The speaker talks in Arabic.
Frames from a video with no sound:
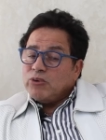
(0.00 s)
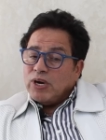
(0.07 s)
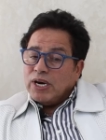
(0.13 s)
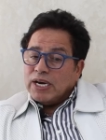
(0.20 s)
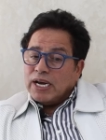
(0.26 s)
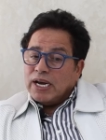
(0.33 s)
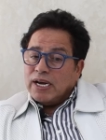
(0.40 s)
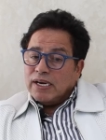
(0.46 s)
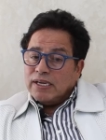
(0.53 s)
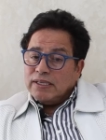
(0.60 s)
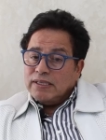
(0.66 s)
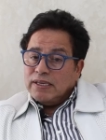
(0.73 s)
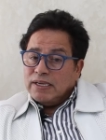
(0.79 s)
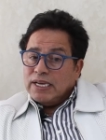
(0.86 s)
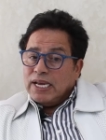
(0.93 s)

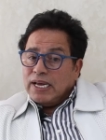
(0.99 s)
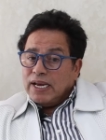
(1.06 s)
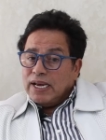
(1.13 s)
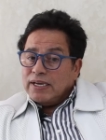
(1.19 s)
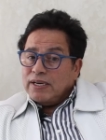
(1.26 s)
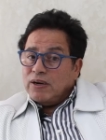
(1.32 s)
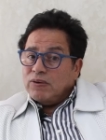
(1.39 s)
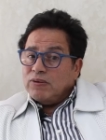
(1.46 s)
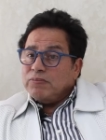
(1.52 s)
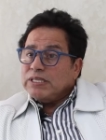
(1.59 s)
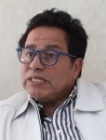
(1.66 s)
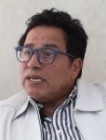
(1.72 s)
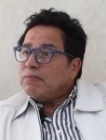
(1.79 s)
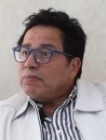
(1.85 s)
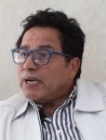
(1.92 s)
مؤخرا انه
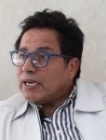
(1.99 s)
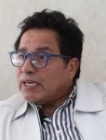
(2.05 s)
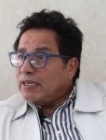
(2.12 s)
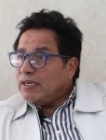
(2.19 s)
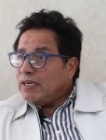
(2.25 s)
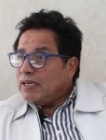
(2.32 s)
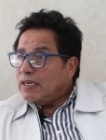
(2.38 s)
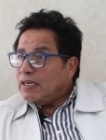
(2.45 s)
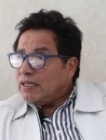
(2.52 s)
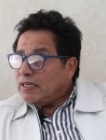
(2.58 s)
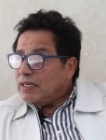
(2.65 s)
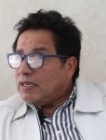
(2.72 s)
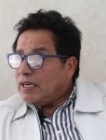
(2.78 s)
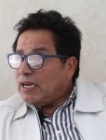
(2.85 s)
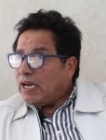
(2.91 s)
مازال باقي
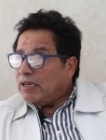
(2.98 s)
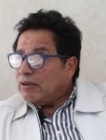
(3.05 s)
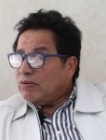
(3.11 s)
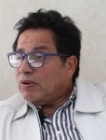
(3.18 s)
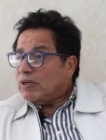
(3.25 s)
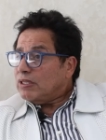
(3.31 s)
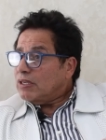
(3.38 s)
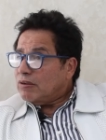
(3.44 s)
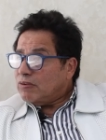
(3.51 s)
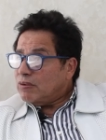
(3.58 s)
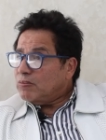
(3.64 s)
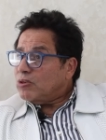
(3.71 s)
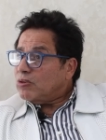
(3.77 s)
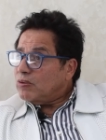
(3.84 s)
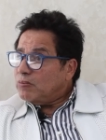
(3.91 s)
آه، حي وهذا هو
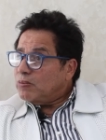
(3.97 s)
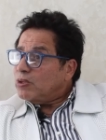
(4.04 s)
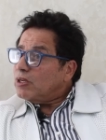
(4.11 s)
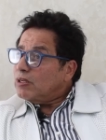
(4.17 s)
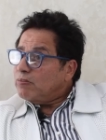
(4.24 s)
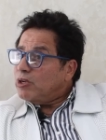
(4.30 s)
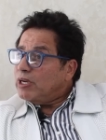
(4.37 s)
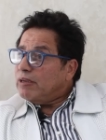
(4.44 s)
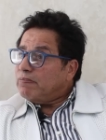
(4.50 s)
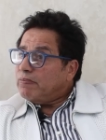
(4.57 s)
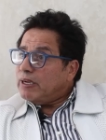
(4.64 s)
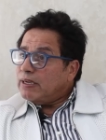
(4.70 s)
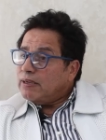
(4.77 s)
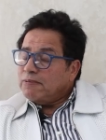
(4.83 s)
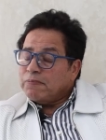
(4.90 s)
من الامور
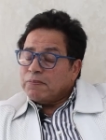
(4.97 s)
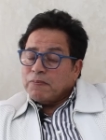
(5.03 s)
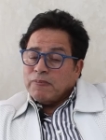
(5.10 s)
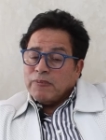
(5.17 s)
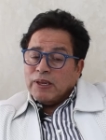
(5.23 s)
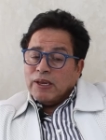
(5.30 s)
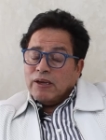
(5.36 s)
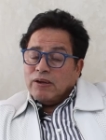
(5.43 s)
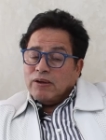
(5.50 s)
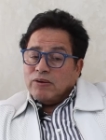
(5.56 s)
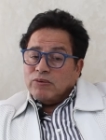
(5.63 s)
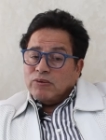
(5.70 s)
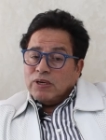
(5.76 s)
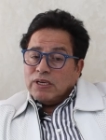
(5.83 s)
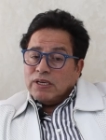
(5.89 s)
المهمه
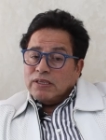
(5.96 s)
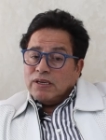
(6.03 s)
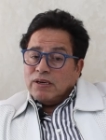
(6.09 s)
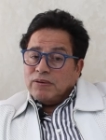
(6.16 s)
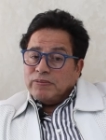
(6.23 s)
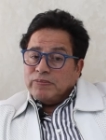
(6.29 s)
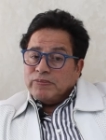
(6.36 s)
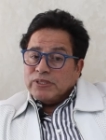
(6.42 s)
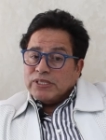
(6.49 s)
وانهم